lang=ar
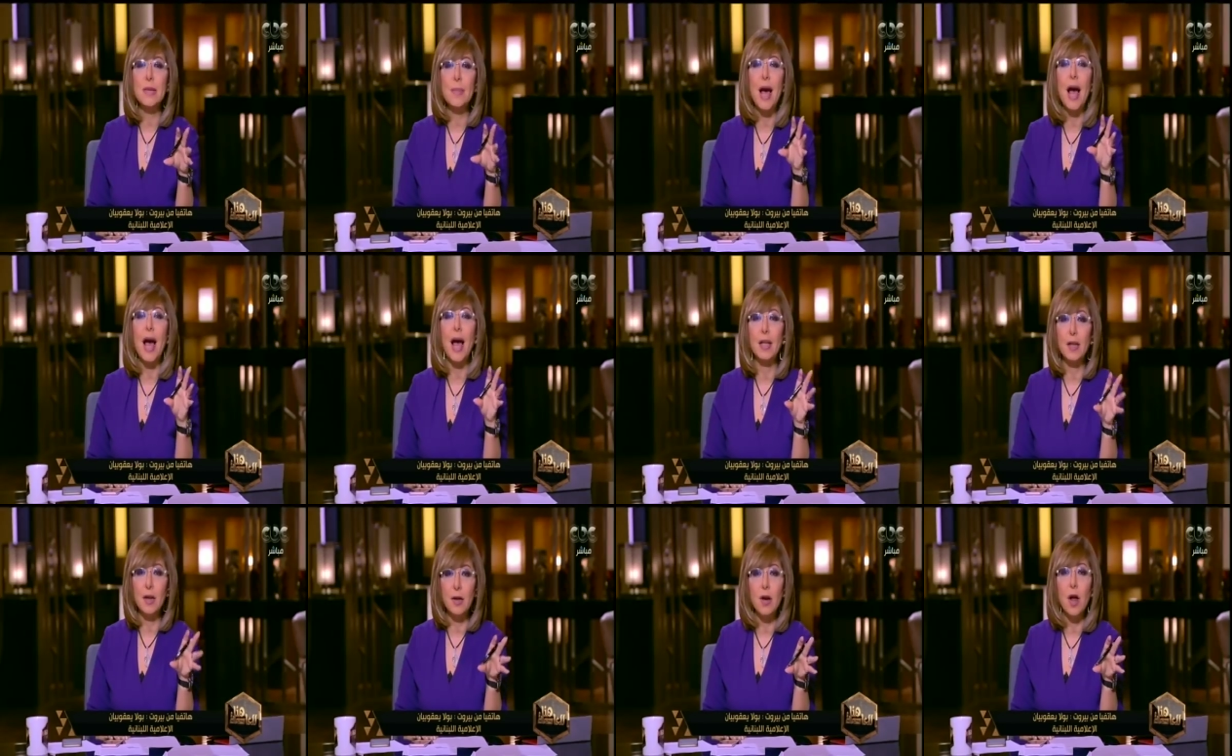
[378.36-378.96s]

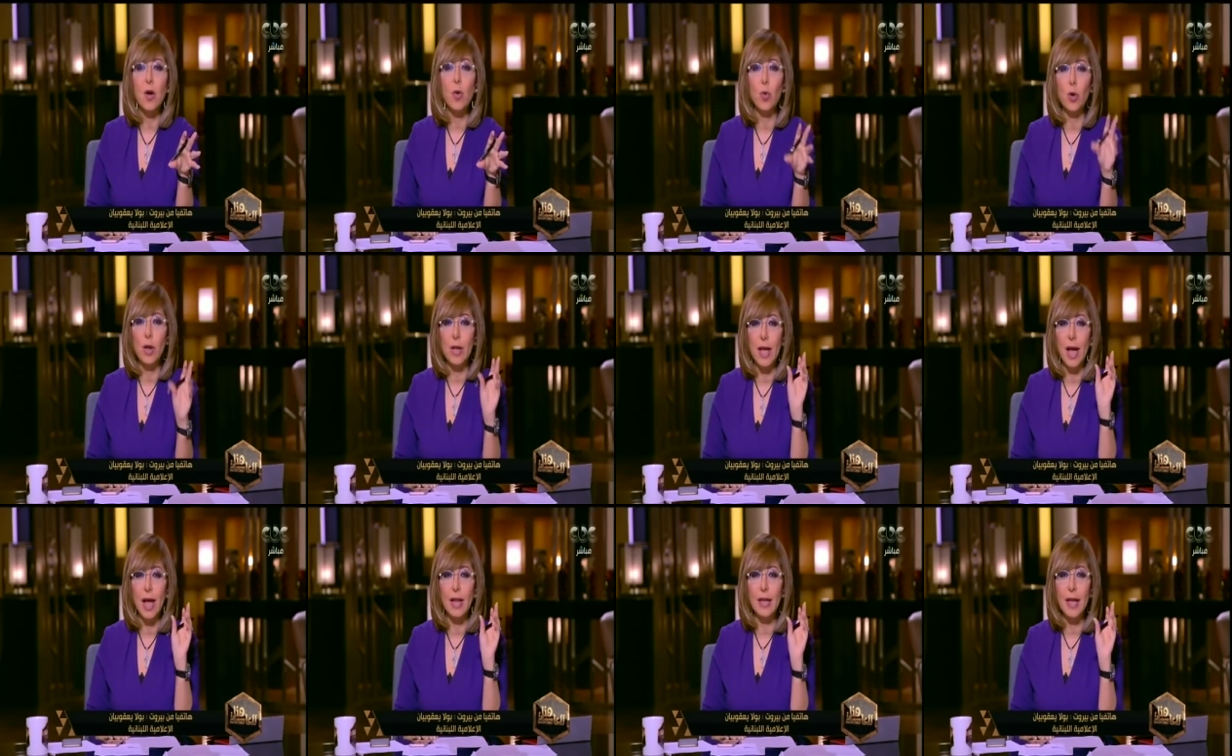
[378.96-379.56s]
بقى عن
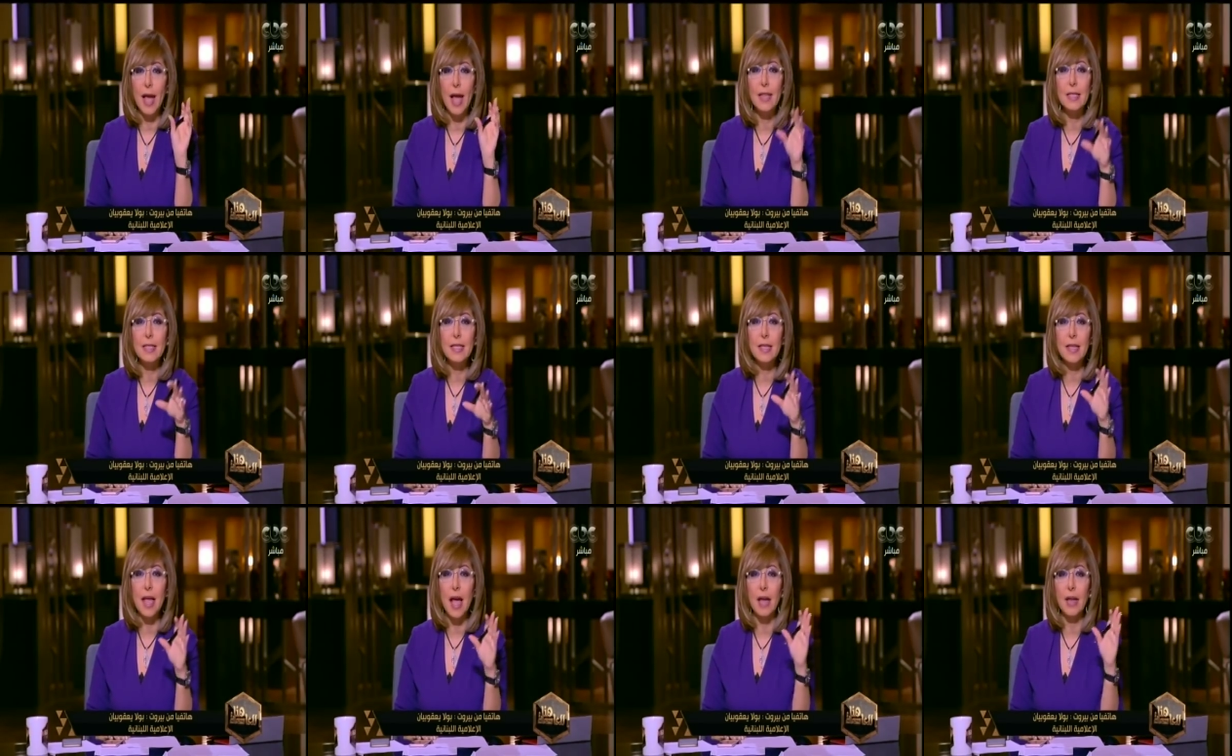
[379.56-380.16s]
الرجل يعني
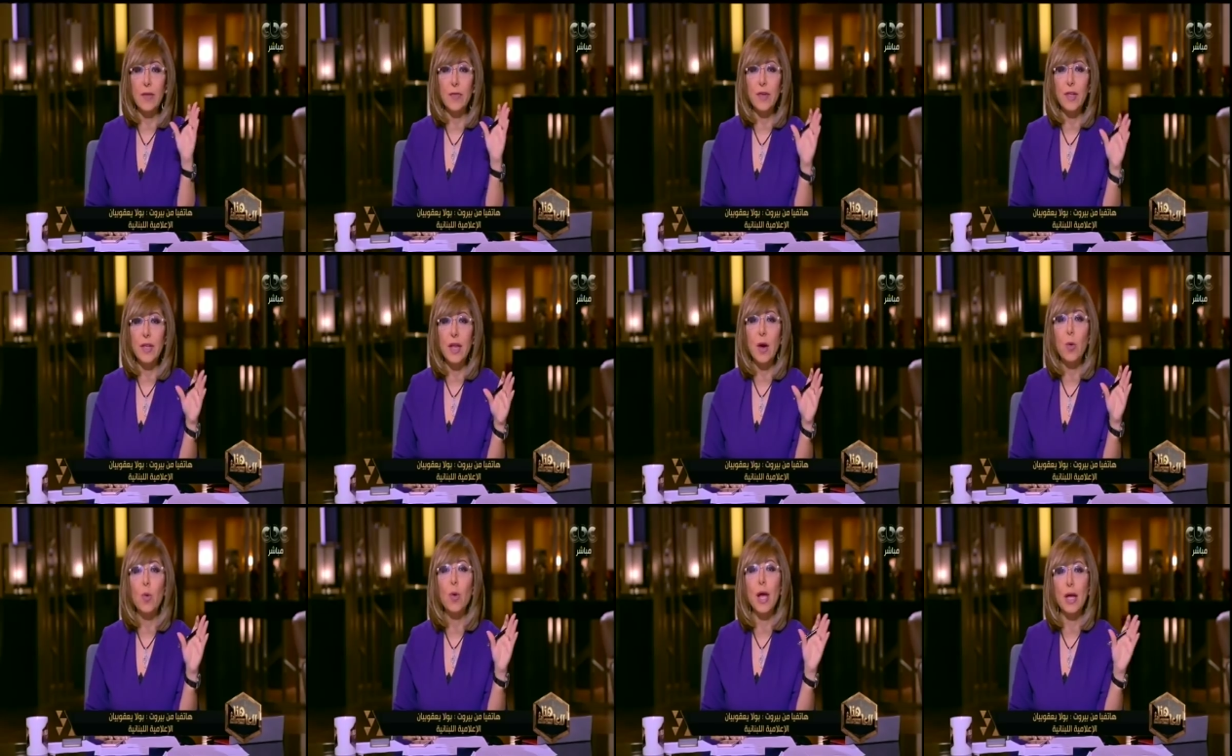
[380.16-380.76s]
انت
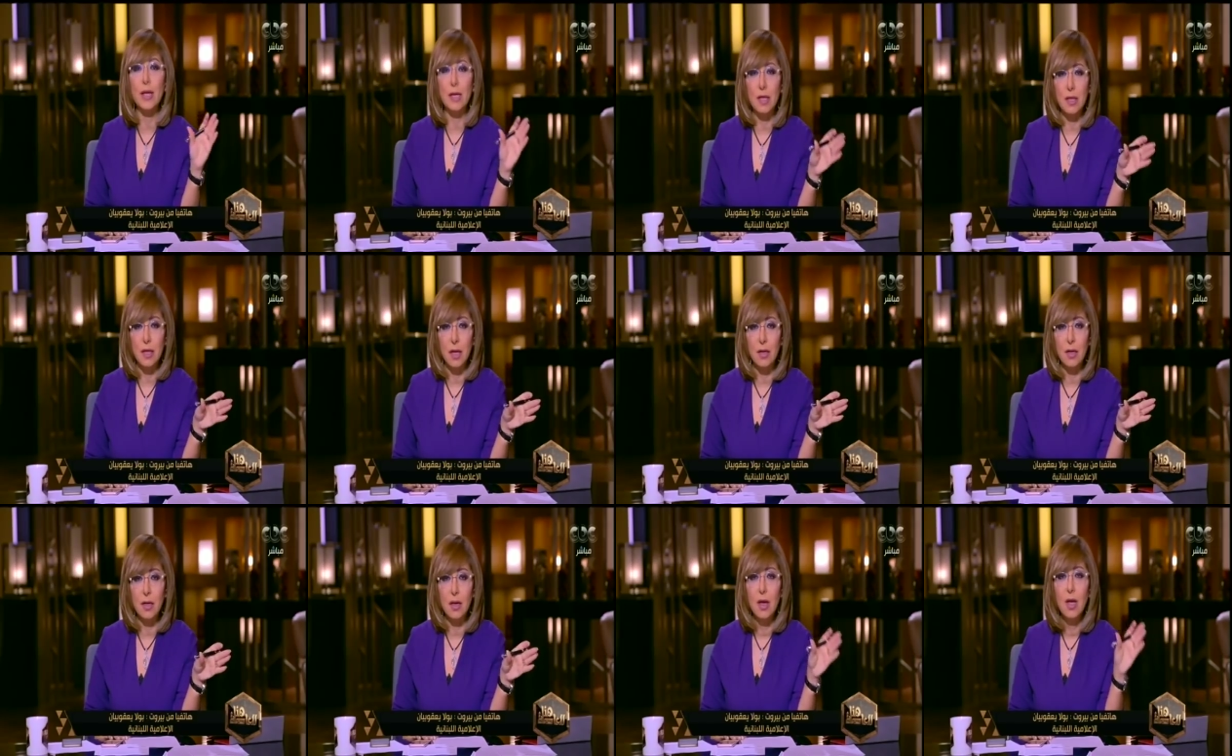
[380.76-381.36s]
تعرفينه
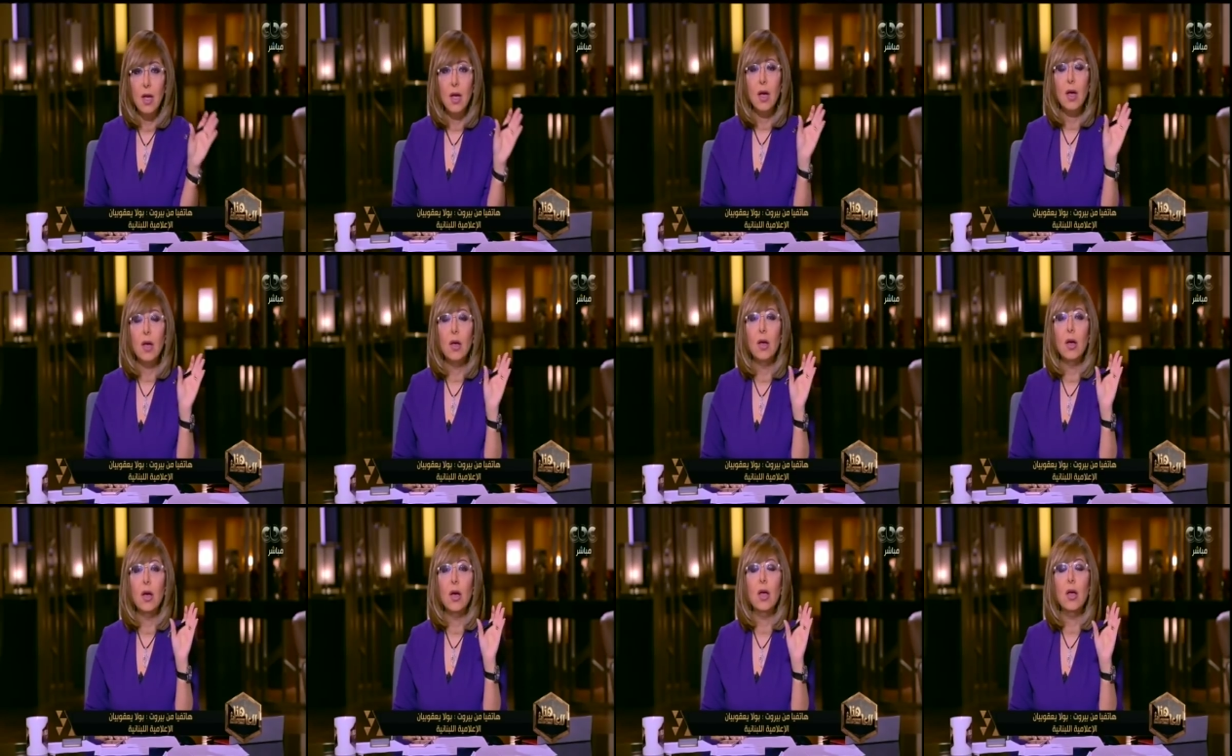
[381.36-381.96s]
جيدا
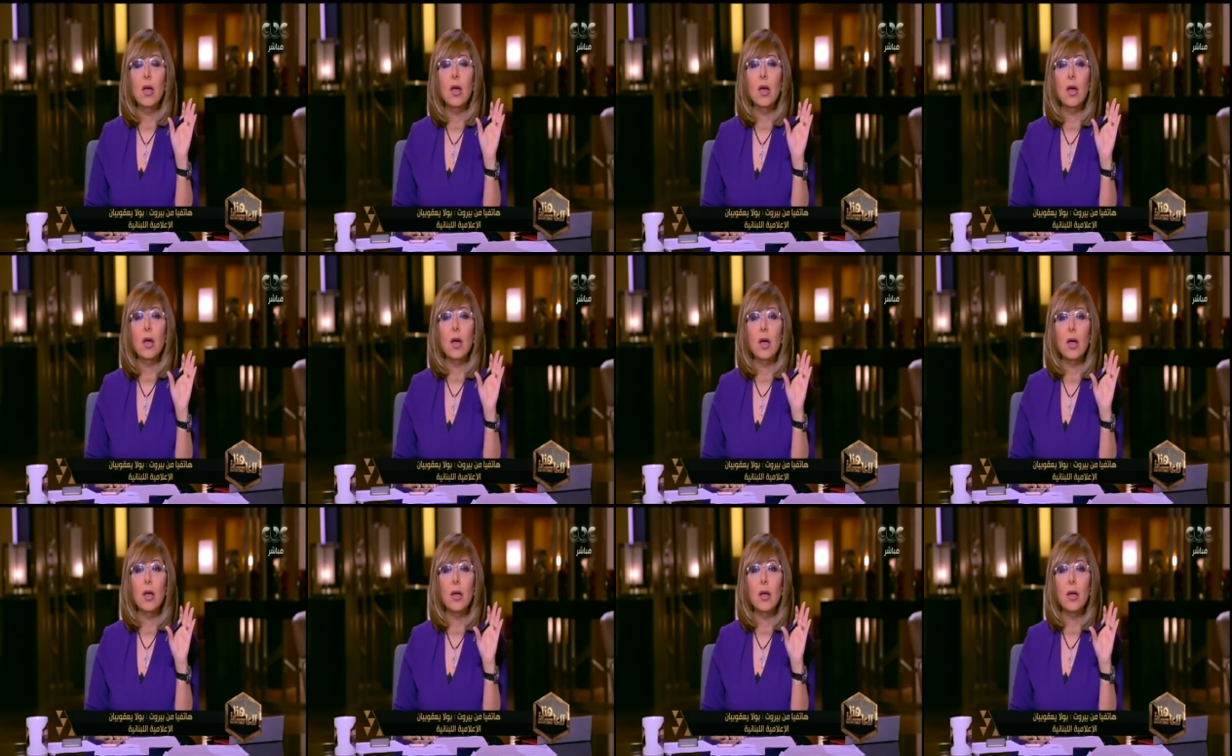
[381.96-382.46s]
اه آه،, نعم.